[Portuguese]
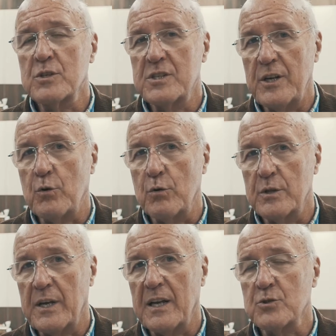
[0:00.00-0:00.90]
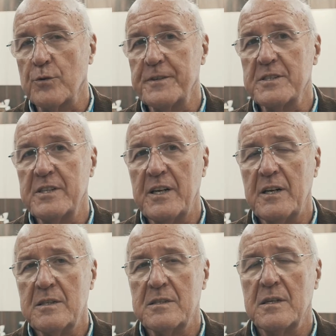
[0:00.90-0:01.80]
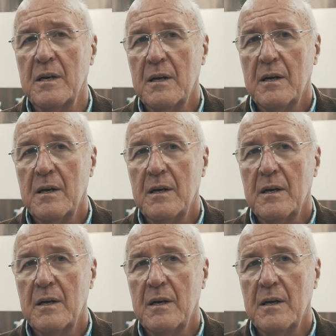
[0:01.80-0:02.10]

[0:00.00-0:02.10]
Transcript: ciclo das oficinas.